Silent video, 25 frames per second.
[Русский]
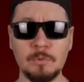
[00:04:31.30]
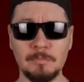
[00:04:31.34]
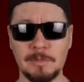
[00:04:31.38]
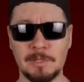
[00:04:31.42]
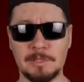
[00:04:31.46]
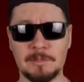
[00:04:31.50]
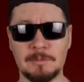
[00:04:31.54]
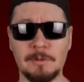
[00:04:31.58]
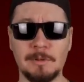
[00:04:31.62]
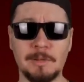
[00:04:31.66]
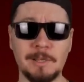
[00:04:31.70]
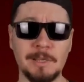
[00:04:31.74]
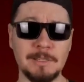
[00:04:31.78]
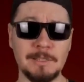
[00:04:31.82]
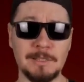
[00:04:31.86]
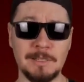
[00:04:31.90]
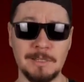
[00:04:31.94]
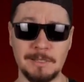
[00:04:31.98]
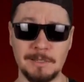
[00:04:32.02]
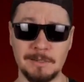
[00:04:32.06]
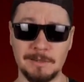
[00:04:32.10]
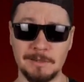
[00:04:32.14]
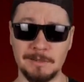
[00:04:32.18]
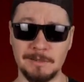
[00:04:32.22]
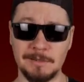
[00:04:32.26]
у меня столько
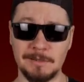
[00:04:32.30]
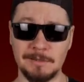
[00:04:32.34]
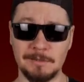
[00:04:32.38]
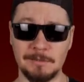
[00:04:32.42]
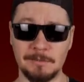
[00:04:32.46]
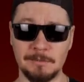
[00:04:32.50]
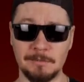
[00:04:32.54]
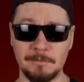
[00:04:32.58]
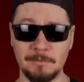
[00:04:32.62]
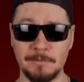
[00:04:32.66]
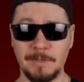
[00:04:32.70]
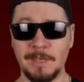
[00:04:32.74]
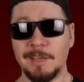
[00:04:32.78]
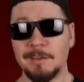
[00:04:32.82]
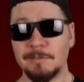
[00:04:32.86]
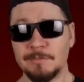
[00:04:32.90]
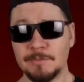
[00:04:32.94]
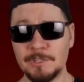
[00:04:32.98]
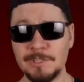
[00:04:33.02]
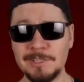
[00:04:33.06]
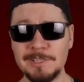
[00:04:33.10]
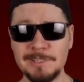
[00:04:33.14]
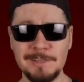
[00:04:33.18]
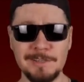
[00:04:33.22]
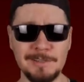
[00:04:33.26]
денег? Да я в
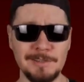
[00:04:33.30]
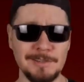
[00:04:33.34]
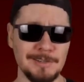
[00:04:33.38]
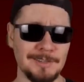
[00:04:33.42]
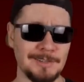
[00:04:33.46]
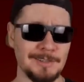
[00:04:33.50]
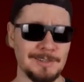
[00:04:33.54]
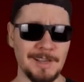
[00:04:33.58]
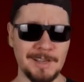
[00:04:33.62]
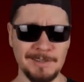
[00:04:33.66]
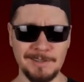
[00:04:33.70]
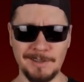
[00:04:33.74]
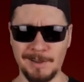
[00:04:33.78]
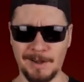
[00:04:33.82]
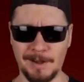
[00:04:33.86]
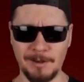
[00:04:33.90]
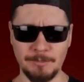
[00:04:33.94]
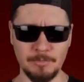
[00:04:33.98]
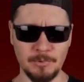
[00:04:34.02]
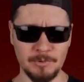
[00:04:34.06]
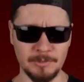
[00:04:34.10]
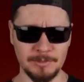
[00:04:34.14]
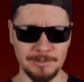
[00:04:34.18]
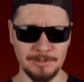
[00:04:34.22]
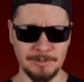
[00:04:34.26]
жизни ни дня не
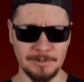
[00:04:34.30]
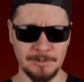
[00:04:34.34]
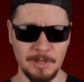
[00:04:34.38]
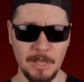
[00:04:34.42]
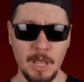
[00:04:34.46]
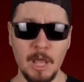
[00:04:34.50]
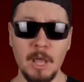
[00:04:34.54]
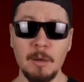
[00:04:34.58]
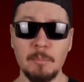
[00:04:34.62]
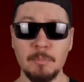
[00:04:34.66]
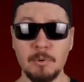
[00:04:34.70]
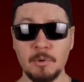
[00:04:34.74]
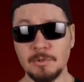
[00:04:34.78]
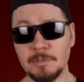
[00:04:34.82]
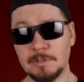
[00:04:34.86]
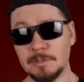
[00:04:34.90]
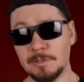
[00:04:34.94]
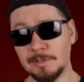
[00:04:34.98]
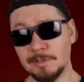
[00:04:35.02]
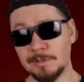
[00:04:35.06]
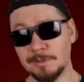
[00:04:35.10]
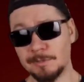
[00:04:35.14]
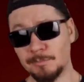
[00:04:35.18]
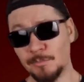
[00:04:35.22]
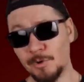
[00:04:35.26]
работал.
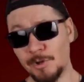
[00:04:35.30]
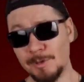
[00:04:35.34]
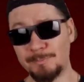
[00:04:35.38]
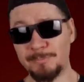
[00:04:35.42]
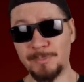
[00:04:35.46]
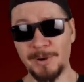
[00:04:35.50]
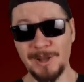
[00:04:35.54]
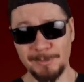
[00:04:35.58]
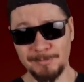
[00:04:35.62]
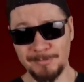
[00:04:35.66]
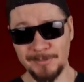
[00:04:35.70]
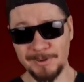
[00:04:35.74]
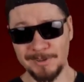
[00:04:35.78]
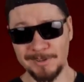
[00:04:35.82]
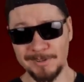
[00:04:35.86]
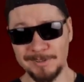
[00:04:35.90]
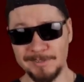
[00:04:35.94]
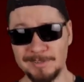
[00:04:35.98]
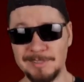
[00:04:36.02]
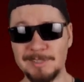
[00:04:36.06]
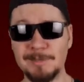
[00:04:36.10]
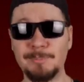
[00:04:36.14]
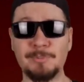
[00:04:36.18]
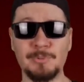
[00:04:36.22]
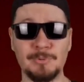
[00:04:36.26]
Просто мой папа
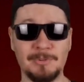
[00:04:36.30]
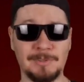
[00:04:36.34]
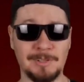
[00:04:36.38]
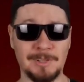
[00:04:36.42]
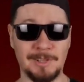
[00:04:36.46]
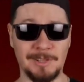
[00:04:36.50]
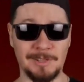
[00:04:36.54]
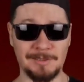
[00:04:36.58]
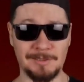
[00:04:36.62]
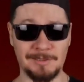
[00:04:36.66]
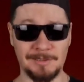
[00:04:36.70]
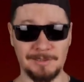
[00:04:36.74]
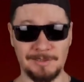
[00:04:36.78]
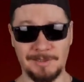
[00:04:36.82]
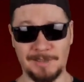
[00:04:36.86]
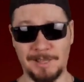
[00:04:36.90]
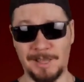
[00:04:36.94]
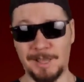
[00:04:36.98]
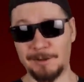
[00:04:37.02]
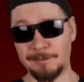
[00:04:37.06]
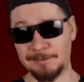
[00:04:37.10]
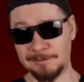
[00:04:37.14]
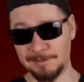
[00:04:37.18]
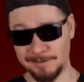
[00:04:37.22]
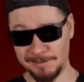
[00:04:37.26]
депутат,
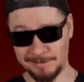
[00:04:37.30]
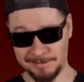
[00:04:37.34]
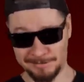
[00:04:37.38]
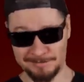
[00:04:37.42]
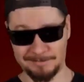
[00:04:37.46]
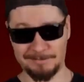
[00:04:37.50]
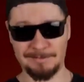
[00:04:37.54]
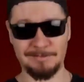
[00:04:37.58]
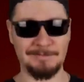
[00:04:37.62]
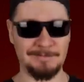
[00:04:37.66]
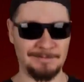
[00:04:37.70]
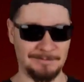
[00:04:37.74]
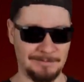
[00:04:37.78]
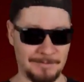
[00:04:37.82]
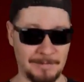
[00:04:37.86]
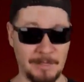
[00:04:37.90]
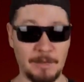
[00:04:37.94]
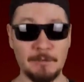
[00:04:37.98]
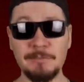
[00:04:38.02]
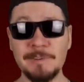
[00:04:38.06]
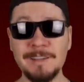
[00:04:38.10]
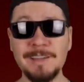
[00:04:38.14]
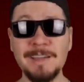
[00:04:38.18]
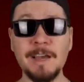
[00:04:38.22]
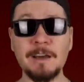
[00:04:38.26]
а вы
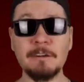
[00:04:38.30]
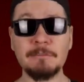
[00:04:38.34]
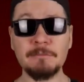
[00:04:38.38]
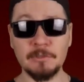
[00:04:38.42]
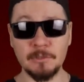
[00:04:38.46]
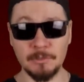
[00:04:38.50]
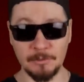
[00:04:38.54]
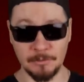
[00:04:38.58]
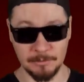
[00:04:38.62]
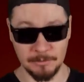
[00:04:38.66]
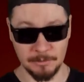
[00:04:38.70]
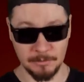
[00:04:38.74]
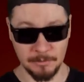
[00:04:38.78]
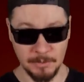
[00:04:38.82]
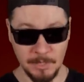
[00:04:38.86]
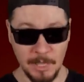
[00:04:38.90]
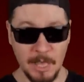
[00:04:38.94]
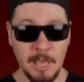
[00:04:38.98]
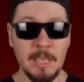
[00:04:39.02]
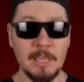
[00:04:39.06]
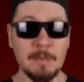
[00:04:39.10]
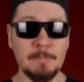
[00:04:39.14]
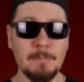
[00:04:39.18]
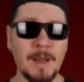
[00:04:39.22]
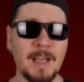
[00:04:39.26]
вы говно.
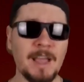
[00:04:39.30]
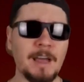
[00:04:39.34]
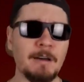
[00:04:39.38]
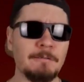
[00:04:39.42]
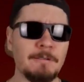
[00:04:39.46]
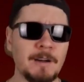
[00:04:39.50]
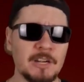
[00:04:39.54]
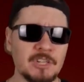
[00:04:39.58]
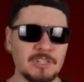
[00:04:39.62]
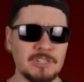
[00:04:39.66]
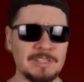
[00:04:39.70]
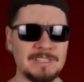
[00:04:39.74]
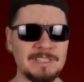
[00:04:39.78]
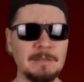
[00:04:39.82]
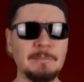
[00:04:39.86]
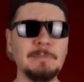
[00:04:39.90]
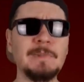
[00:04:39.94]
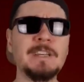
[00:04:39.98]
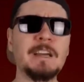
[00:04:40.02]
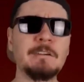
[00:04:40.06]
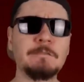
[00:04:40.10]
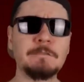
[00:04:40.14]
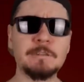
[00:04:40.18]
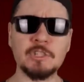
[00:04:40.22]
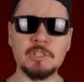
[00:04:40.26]
И пока ваша
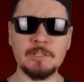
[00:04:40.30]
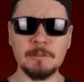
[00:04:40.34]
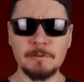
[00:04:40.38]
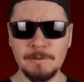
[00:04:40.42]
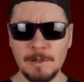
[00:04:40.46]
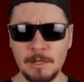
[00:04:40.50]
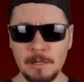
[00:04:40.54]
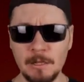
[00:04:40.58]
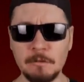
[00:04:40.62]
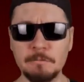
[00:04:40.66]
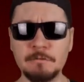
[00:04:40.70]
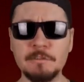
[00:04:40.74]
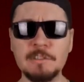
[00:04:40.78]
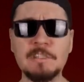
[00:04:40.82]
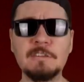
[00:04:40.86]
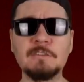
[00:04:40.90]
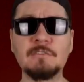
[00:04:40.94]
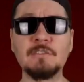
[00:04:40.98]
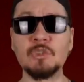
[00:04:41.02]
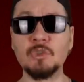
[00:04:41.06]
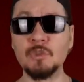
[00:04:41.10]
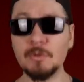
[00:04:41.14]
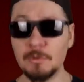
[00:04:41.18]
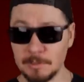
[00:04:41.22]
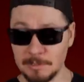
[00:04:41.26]
семья выживала в
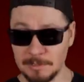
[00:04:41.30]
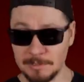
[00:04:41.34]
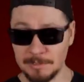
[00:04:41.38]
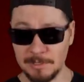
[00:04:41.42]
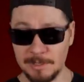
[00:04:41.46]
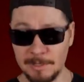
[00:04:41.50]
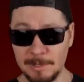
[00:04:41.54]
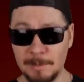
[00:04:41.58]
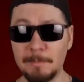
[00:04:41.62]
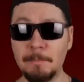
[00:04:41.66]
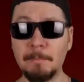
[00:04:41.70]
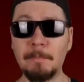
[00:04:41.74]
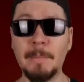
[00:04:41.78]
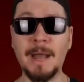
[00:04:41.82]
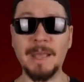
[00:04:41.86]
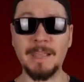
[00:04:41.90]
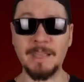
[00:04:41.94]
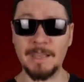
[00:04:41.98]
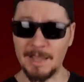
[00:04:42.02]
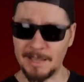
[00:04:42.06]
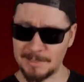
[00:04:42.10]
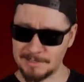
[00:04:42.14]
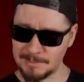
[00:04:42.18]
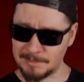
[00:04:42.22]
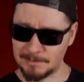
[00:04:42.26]
90-е,
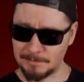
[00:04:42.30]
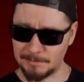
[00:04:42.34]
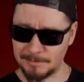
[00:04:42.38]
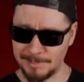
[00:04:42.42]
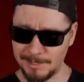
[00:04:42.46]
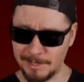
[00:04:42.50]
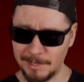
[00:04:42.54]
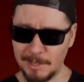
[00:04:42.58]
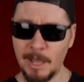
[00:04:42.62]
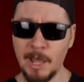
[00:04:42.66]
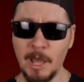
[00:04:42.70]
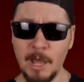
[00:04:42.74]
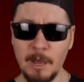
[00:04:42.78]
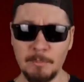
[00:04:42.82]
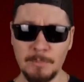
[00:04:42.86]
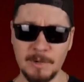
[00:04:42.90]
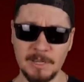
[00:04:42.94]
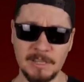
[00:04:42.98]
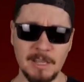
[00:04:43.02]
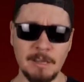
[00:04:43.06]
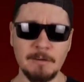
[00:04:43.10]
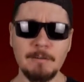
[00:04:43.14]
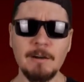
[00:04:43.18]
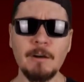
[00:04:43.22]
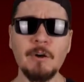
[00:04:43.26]
моя семья
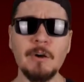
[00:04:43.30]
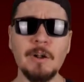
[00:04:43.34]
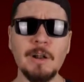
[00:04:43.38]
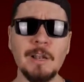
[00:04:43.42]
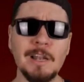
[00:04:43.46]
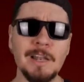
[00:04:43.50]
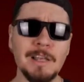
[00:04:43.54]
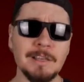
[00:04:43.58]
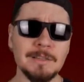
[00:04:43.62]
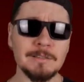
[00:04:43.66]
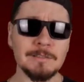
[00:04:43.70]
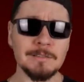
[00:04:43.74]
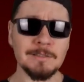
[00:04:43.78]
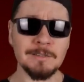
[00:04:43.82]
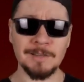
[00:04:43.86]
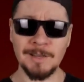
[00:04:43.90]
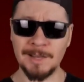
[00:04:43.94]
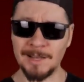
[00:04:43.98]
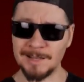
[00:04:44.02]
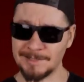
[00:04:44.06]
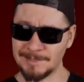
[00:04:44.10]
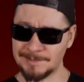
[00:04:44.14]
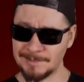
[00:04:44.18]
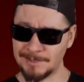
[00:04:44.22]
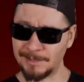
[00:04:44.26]
продавала лес,
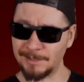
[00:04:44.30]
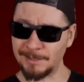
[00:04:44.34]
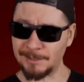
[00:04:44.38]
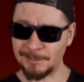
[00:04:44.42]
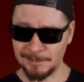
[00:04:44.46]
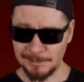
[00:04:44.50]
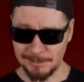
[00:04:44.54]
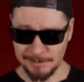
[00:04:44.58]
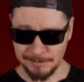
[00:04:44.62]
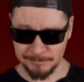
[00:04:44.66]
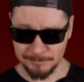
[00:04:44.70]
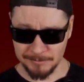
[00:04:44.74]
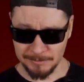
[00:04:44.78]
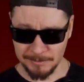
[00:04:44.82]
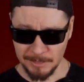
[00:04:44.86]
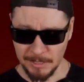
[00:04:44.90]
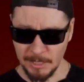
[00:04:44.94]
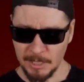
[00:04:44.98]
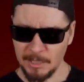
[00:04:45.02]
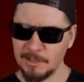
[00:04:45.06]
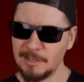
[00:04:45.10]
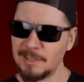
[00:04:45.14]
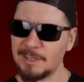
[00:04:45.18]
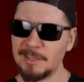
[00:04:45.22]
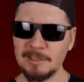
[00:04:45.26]
газ и нефть.
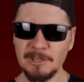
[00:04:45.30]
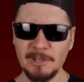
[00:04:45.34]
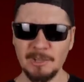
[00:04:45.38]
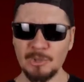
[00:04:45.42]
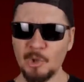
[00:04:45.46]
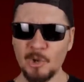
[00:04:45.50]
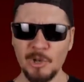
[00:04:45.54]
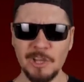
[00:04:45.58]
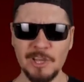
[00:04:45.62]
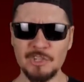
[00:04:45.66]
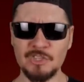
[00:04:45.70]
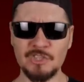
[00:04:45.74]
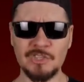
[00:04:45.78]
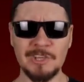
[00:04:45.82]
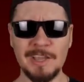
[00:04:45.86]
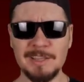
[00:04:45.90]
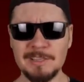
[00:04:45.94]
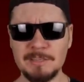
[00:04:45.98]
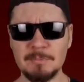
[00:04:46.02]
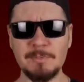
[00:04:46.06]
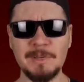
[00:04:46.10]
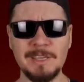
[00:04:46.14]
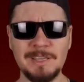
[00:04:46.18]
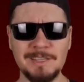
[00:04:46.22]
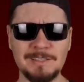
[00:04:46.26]
И это только
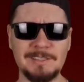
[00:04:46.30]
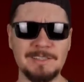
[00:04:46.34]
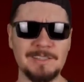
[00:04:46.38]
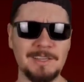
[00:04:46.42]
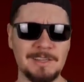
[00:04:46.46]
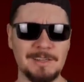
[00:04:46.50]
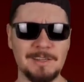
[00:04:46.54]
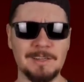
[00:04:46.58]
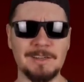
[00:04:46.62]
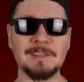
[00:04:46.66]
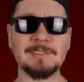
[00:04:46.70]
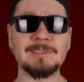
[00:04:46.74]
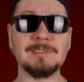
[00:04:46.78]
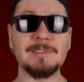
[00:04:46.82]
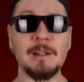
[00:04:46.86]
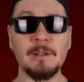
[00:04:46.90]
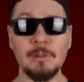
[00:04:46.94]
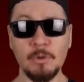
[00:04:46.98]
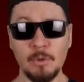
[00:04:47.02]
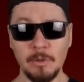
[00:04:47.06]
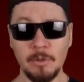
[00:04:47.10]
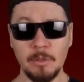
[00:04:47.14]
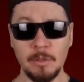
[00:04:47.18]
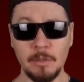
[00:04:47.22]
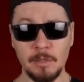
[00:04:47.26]
часть моих денег,
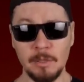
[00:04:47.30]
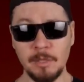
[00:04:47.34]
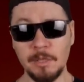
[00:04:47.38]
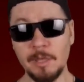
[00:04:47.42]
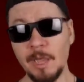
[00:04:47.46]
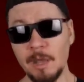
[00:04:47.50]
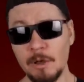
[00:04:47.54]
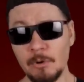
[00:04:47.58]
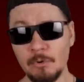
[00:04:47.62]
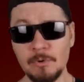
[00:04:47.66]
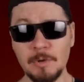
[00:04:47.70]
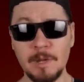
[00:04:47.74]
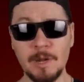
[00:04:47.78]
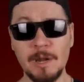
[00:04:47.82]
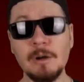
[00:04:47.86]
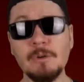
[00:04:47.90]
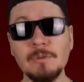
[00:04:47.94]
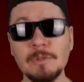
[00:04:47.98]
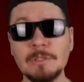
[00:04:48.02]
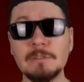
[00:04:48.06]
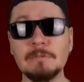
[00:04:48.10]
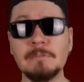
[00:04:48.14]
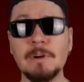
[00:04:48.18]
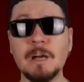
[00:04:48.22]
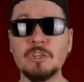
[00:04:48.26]
остальное я украл
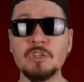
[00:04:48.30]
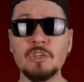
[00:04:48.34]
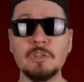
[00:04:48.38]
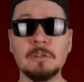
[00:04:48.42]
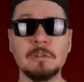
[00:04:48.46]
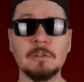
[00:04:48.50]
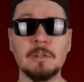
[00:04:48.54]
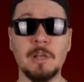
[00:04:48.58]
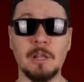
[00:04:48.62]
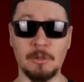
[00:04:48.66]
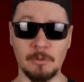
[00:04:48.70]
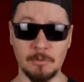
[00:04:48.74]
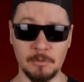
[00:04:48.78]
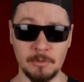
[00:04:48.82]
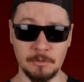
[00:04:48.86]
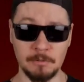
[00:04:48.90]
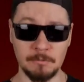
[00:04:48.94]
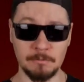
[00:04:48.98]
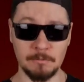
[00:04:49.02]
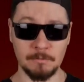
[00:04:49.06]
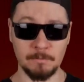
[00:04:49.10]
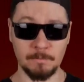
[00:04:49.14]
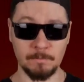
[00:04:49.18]
из ваших налогов.